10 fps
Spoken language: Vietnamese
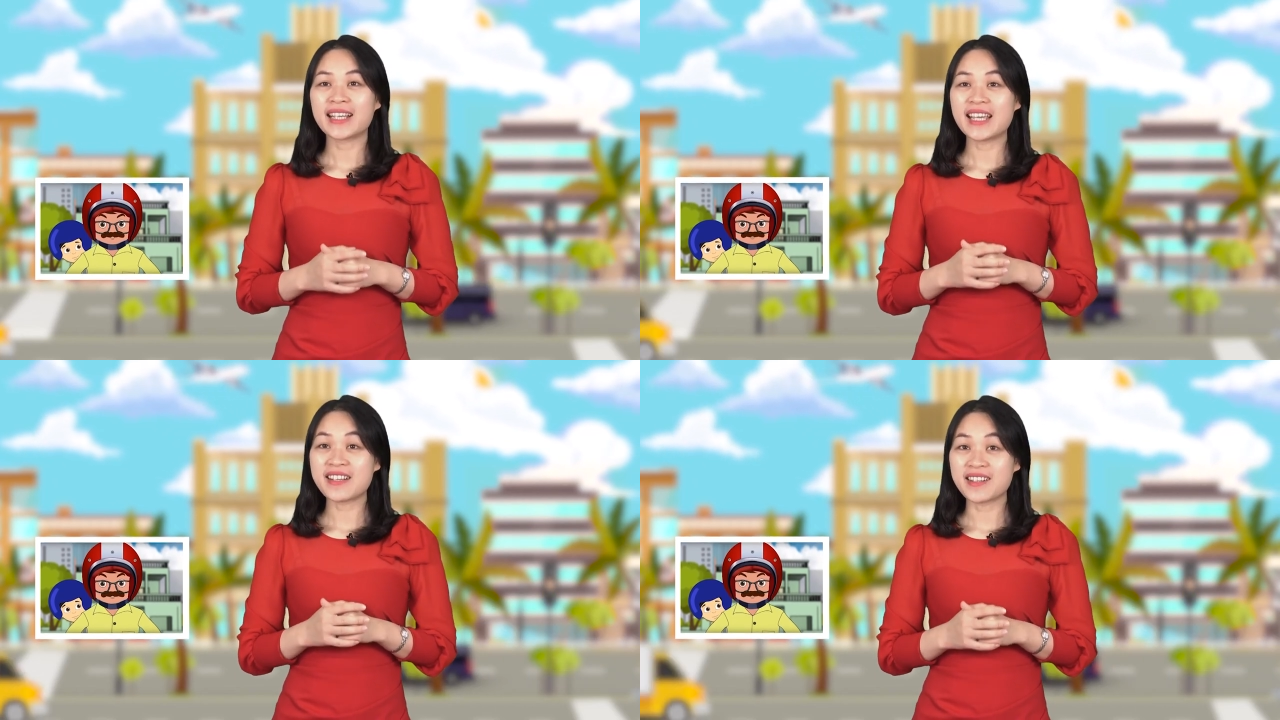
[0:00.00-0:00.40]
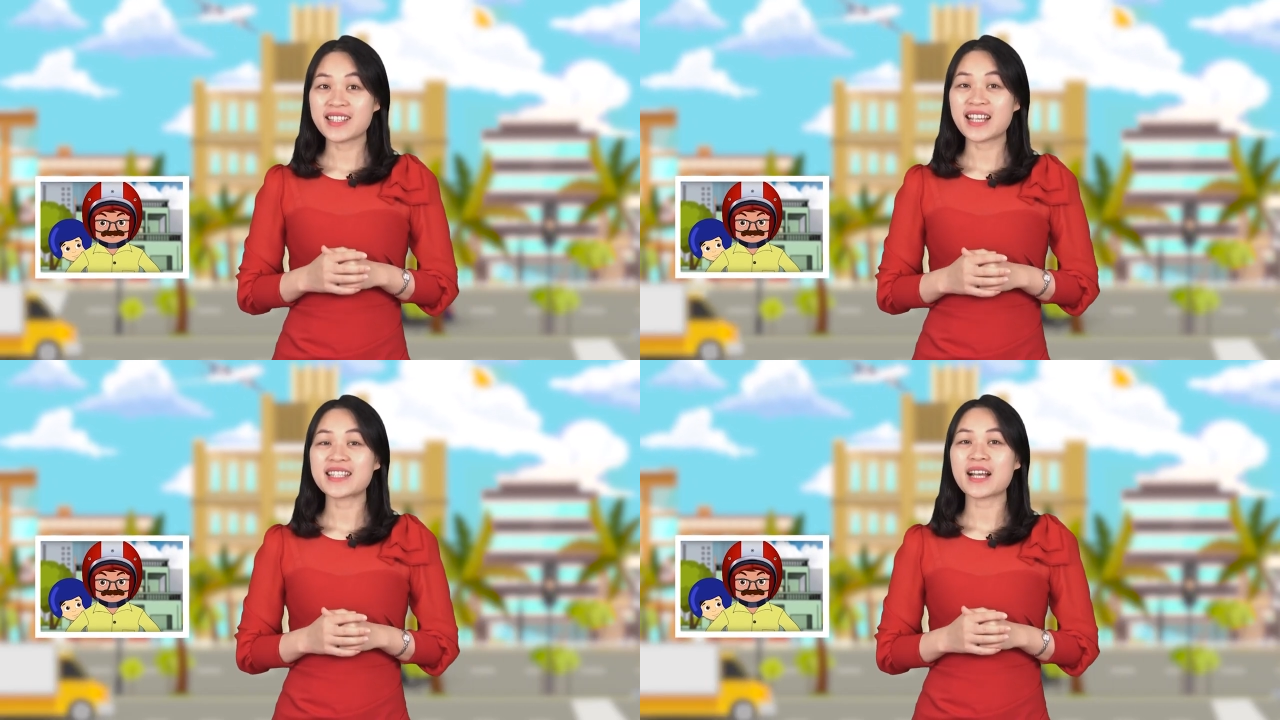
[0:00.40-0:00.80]
Khi
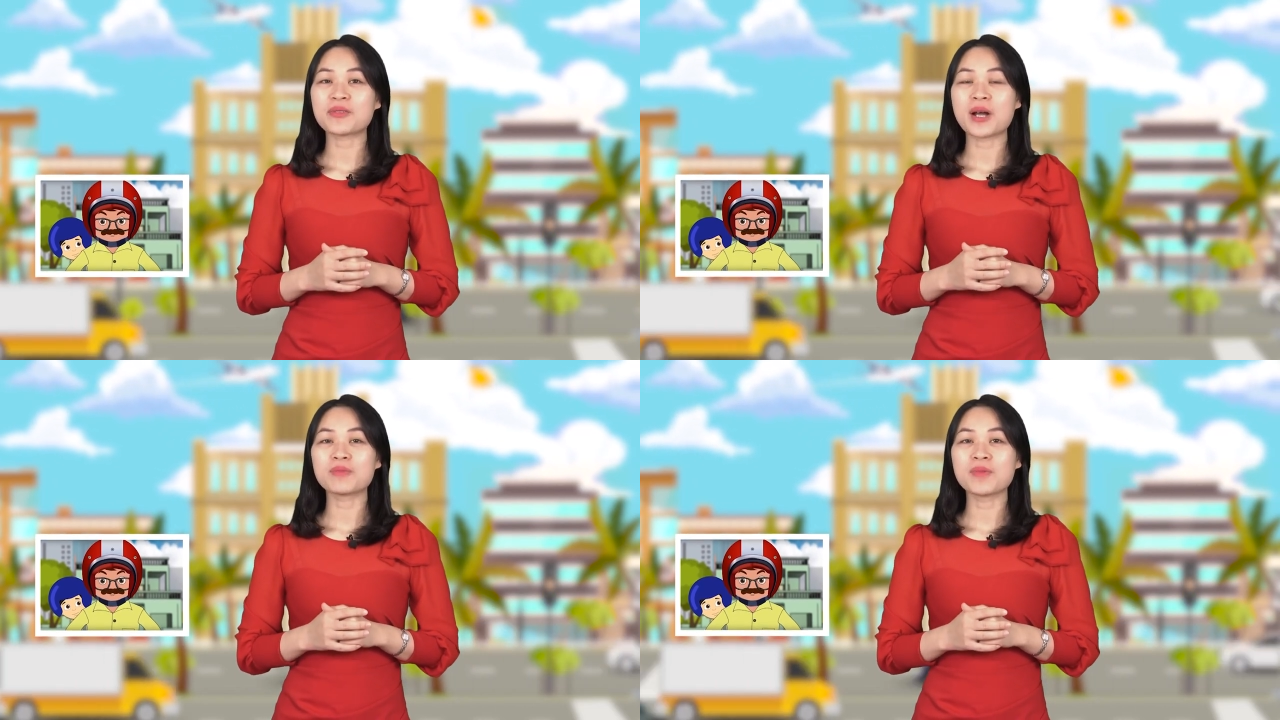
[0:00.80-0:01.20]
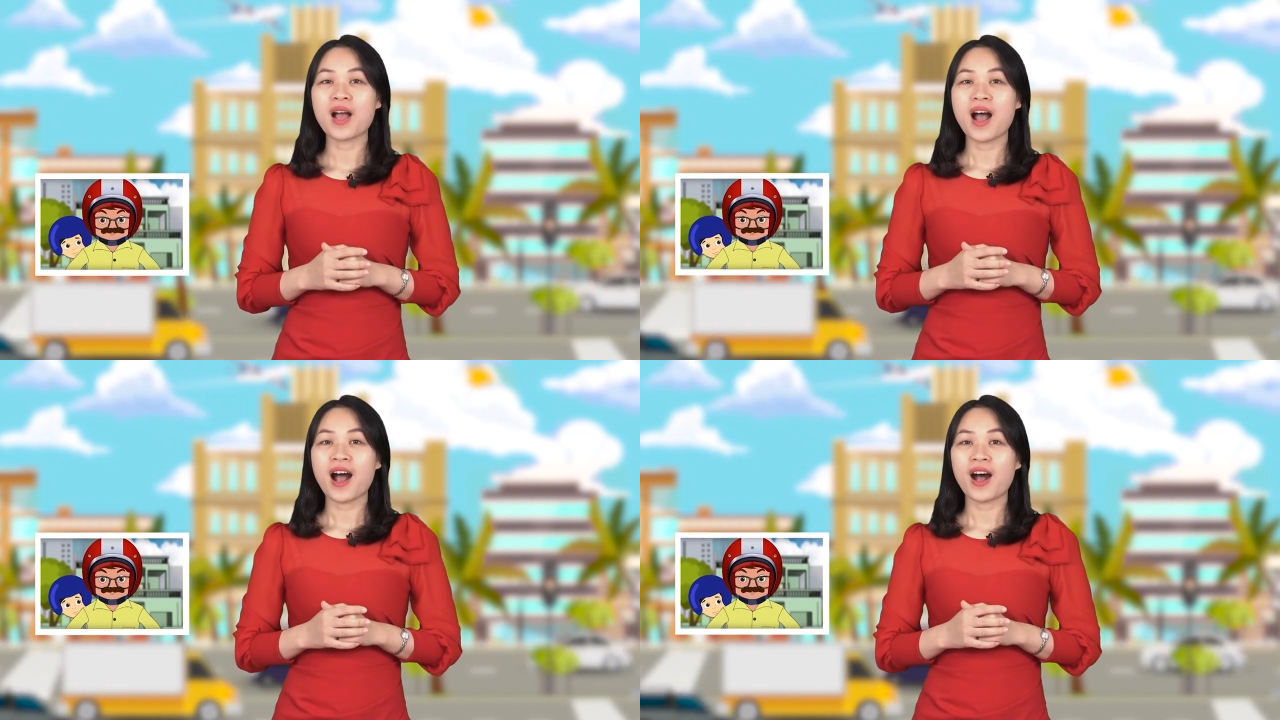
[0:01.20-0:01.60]
hướng dẫn giao thông,
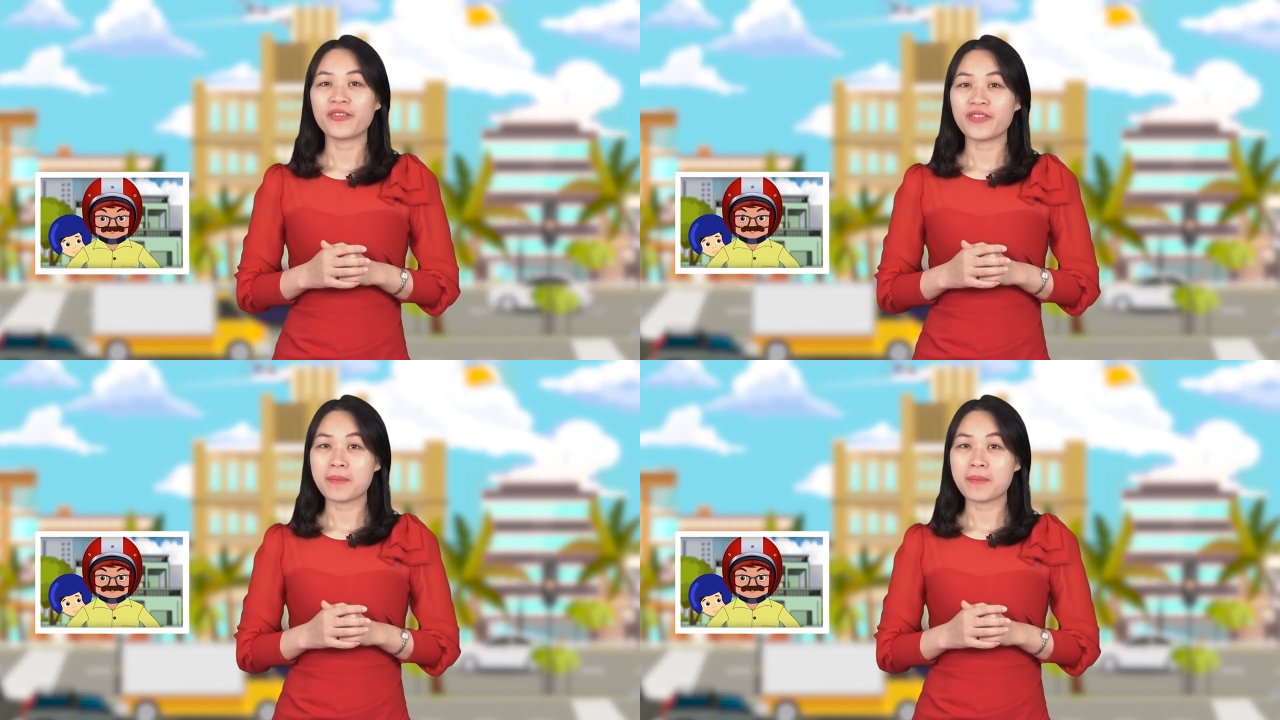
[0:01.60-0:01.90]
họ